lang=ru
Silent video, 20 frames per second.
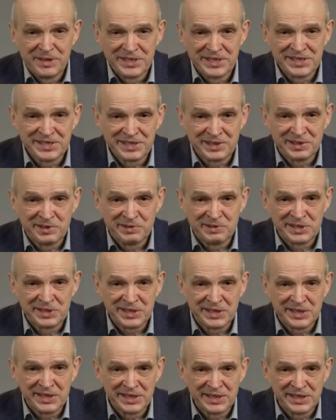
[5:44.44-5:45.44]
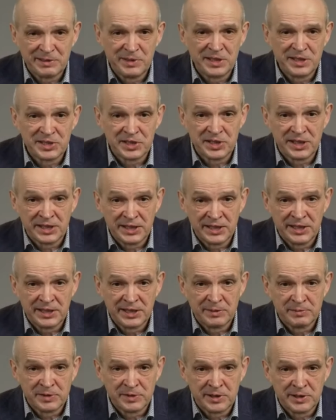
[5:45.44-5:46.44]
меньше становится, да, там, или желание
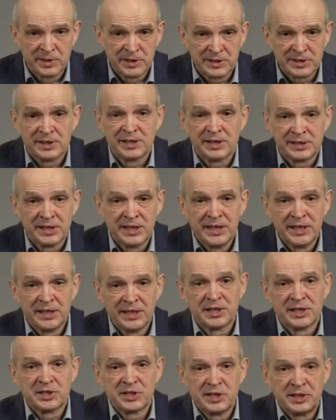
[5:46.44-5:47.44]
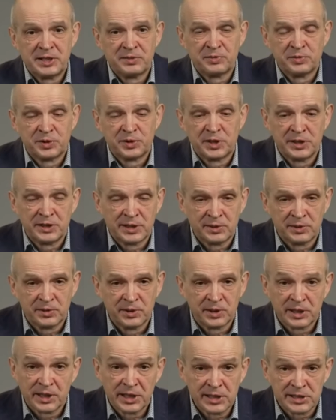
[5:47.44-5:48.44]
этим заниматься, даже, даже если внутри
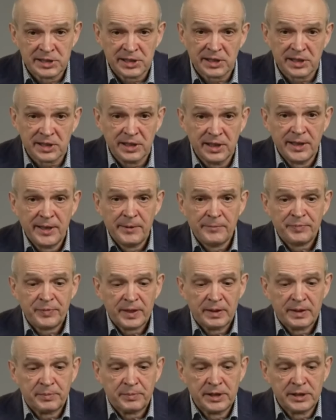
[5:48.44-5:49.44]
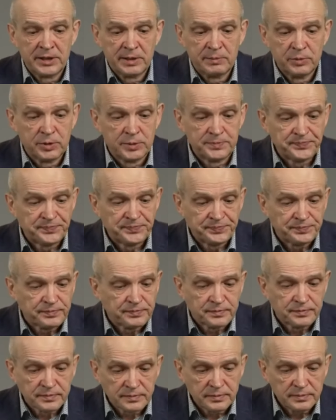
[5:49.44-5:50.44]
такой агрессор. Поэтому
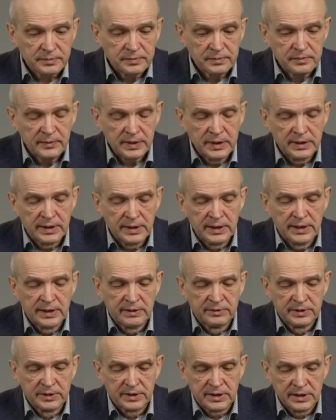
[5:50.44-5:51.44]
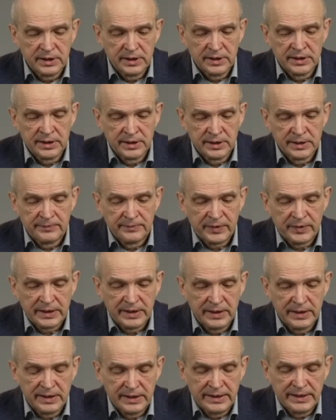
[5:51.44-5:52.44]
а, вот, а,
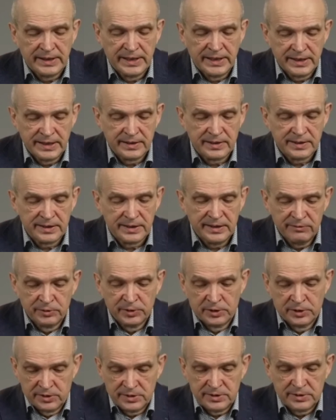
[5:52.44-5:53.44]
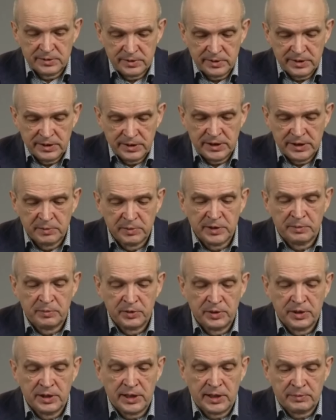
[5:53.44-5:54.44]
и, и вот это мы
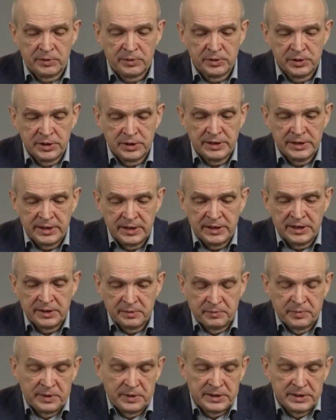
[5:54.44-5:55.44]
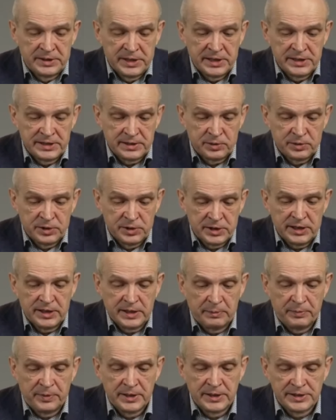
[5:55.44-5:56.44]
наблюдаем. То есть, если этих полицейских, то есть
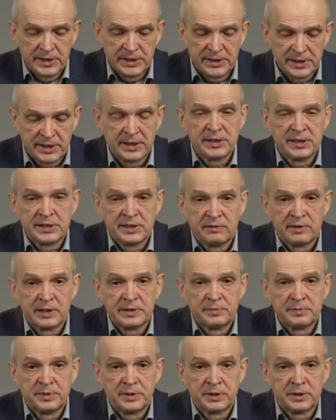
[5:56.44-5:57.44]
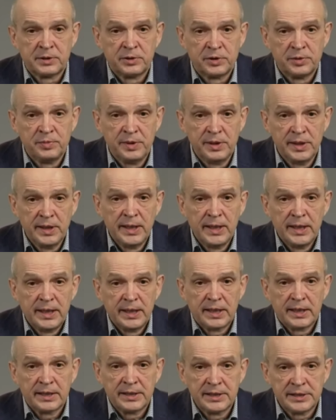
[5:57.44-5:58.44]
эти полицейские не издевались бы над людьми,
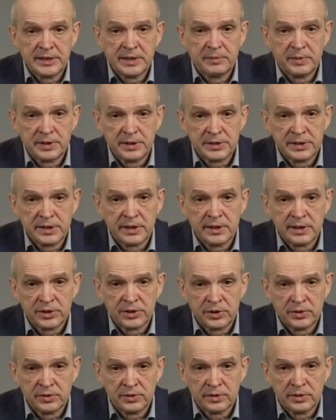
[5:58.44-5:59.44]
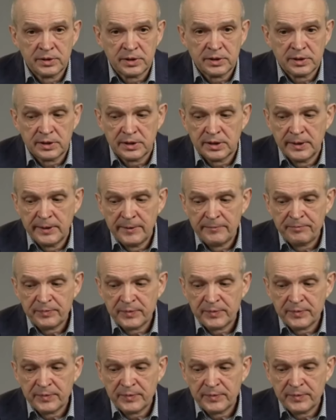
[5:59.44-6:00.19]
а если бы они знали, что